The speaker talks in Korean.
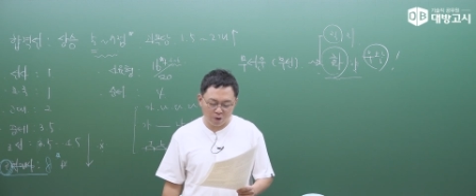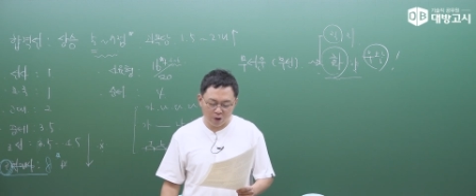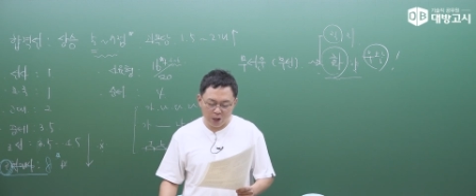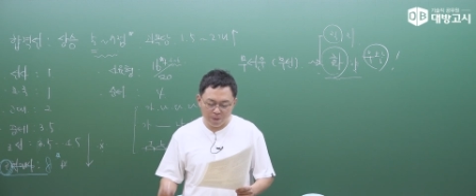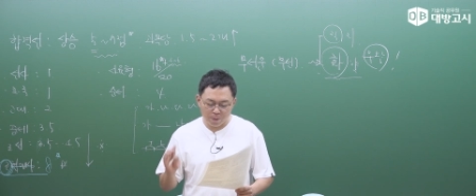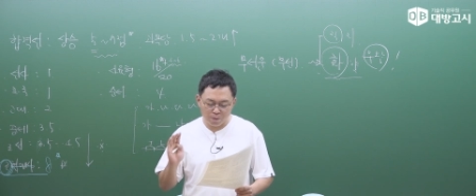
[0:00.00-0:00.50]

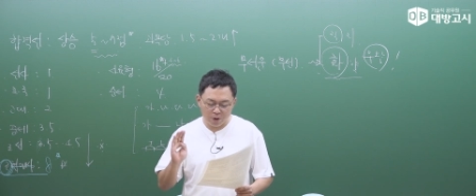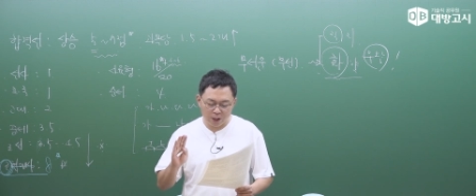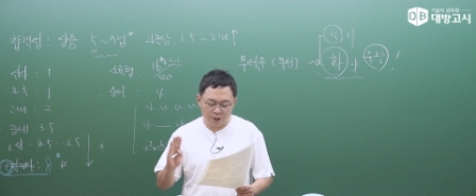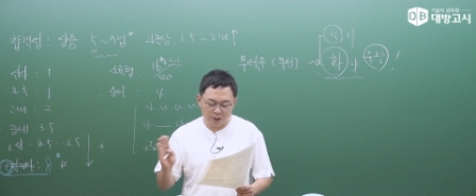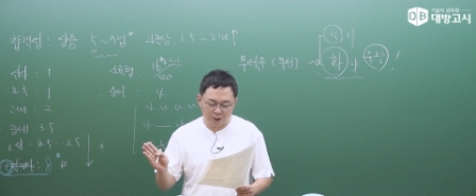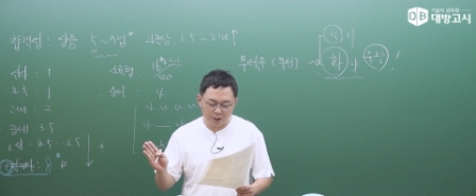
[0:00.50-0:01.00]
1번
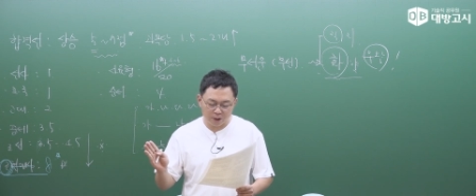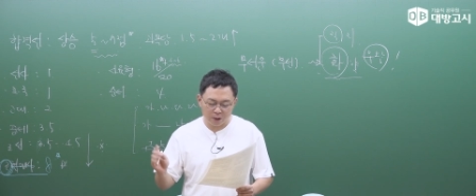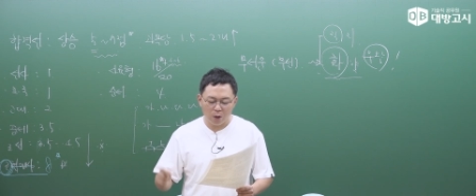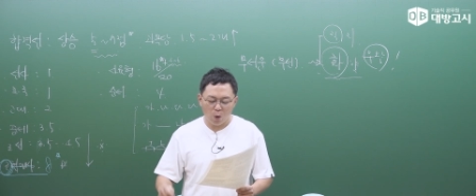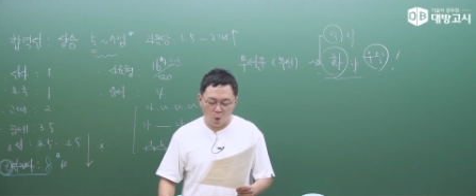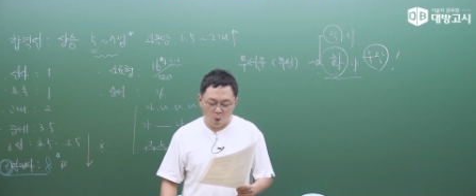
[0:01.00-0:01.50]
프랑스,
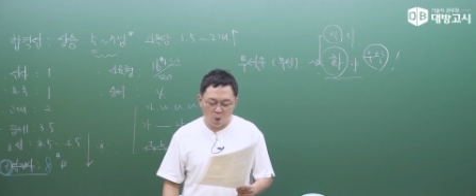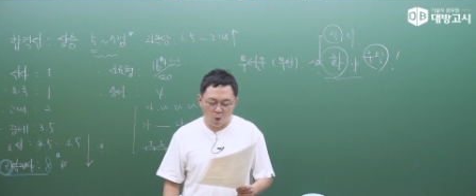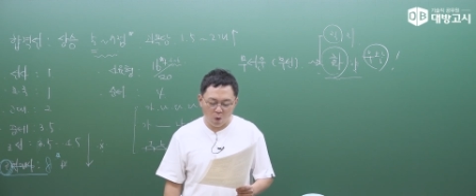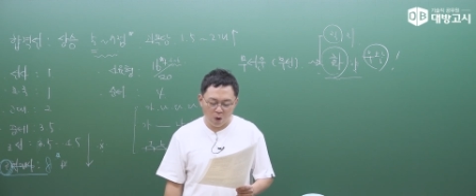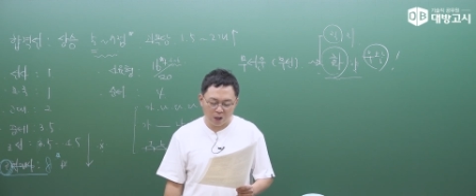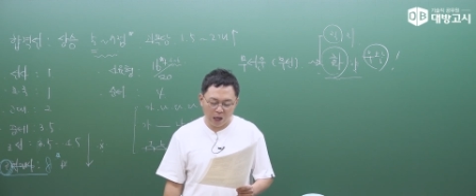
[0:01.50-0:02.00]

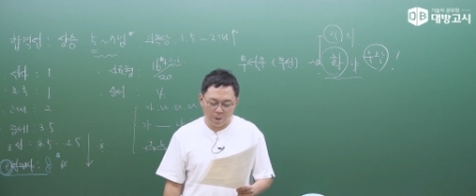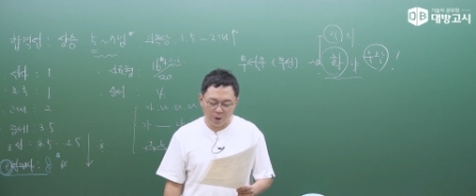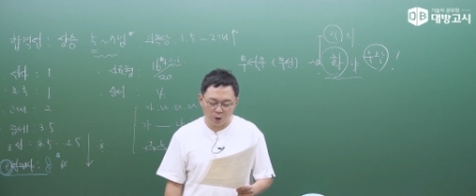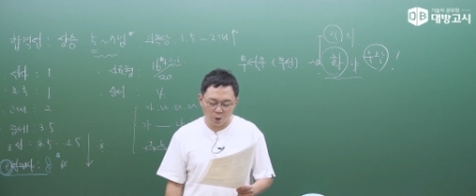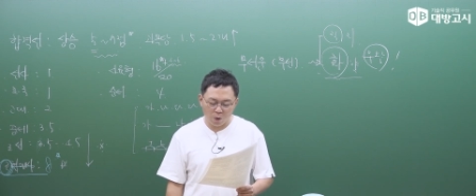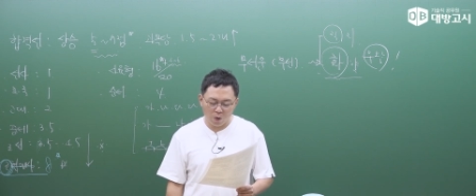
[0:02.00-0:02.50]
5
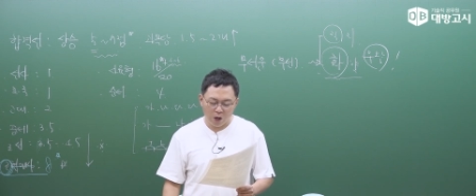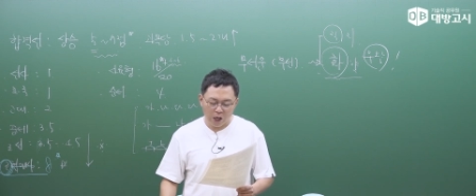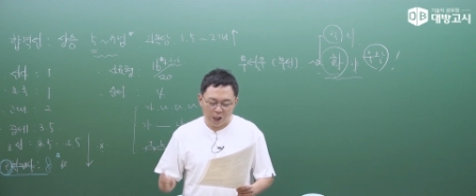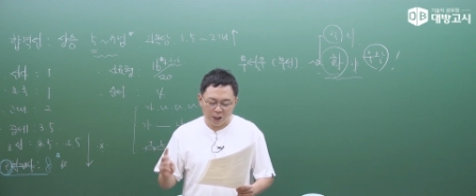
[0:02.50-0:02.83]
강화도,